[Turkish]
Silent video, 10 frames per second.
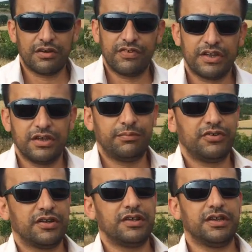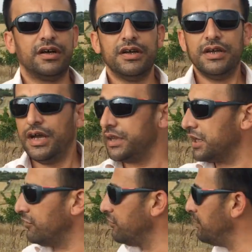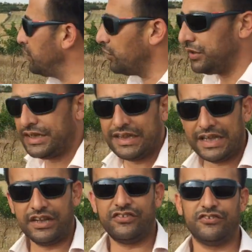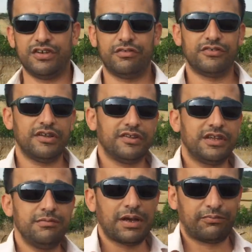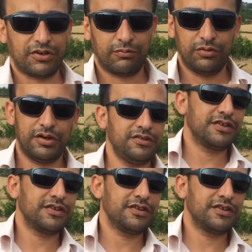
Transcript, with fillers: harfiyat yapacağız ya da etrafını beton direkt telçit çevireceğiz. Kim yapacak bunları?